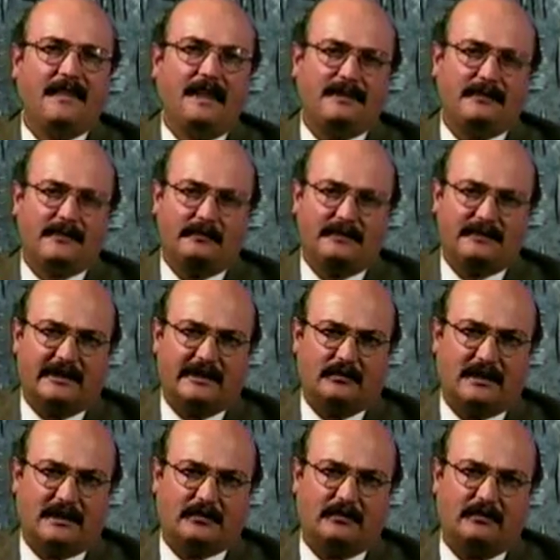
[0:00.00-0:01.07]
Establecer
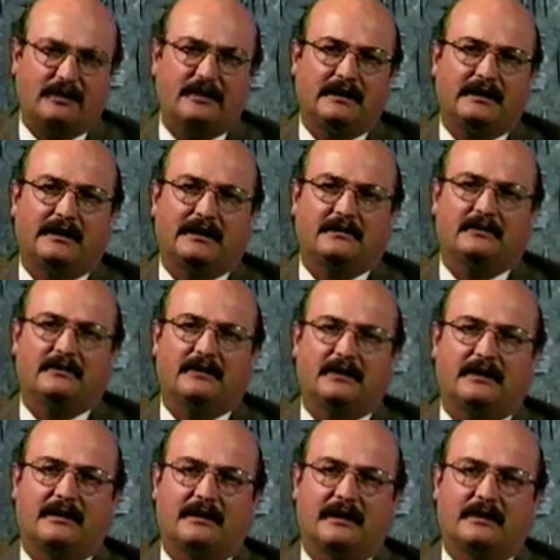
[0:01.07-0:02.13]
una sólida relación de
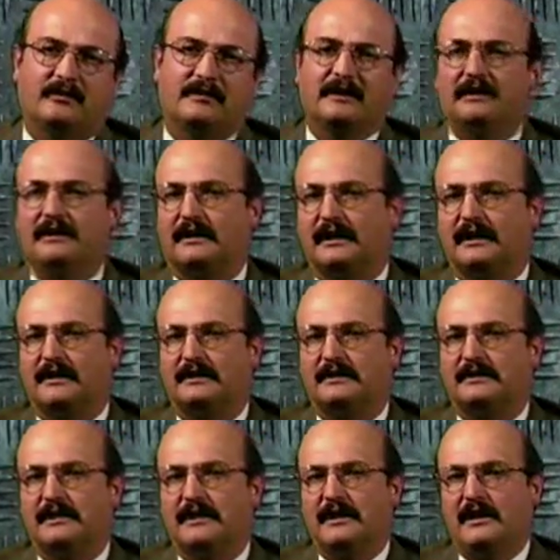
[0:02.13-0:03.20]
trabajo y
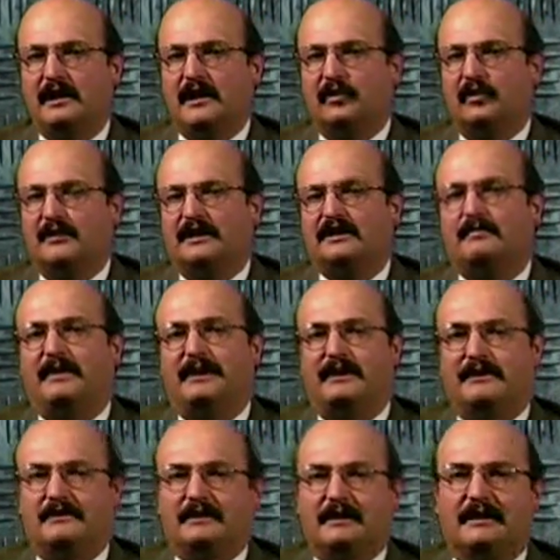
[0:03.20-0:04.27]
entregarles una
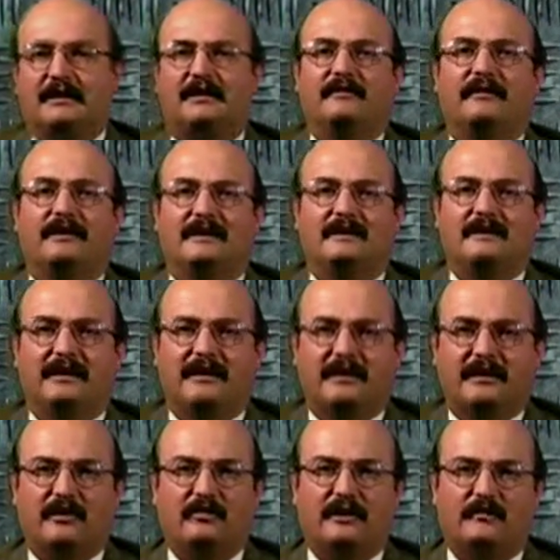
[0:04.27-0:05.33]
experiencia que diferencia a
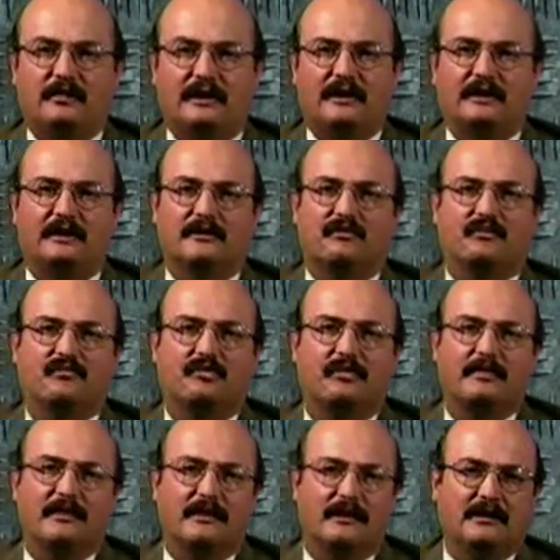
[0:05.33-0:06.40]
Hewlett Packard de sus
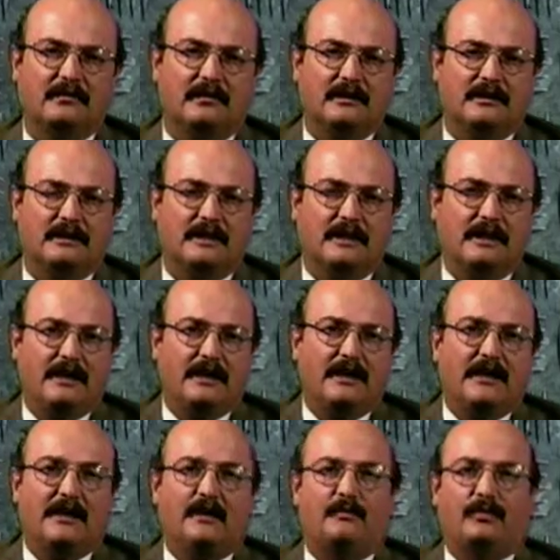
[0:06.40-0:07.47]
competidores
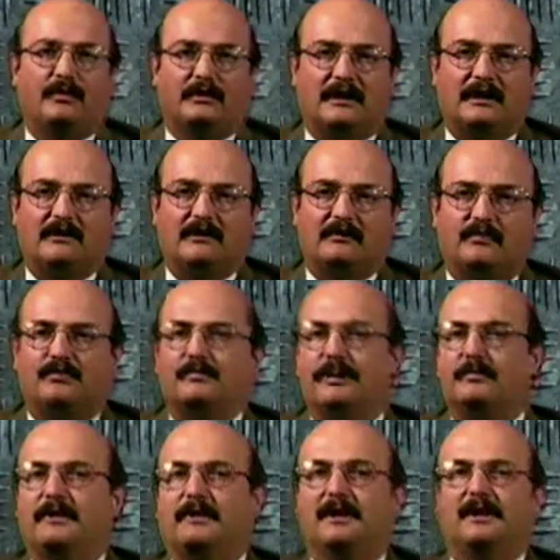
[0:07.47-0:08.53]
y por tanto nos
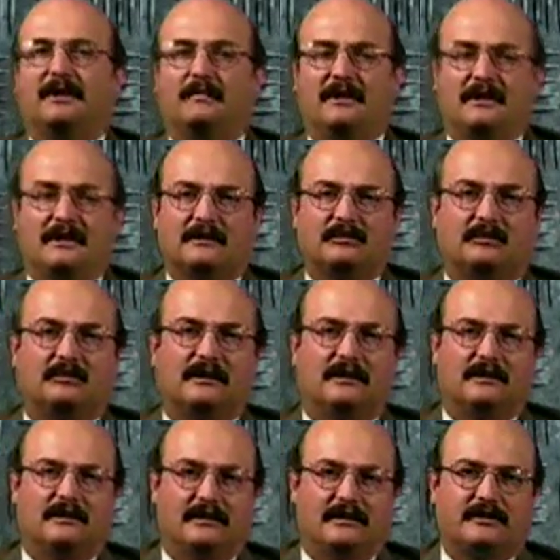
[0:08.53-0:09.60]
permite incrementar su
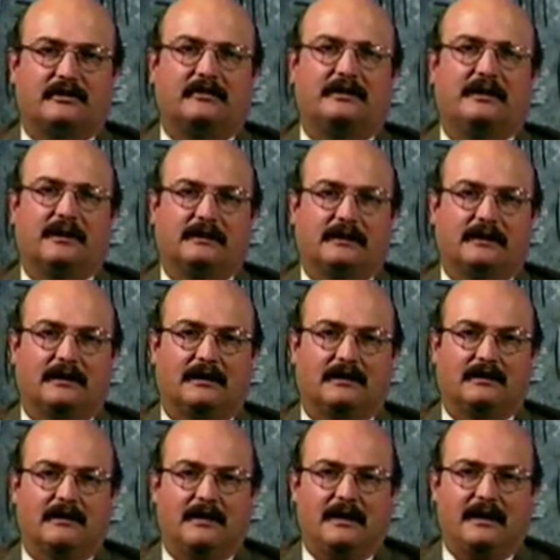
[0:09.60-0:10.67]
satisfacción y lealtad
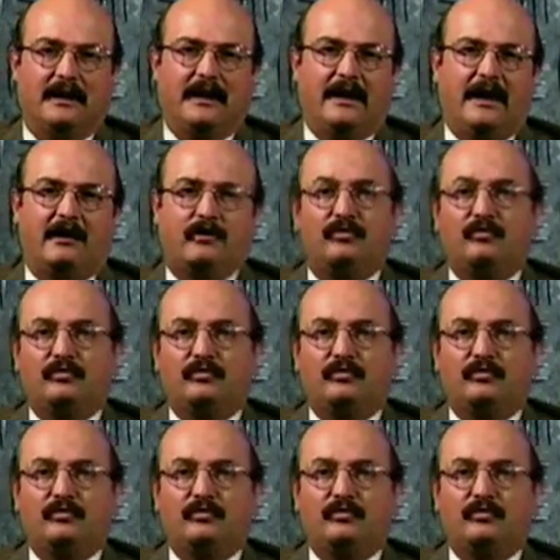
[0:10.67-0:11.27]
en un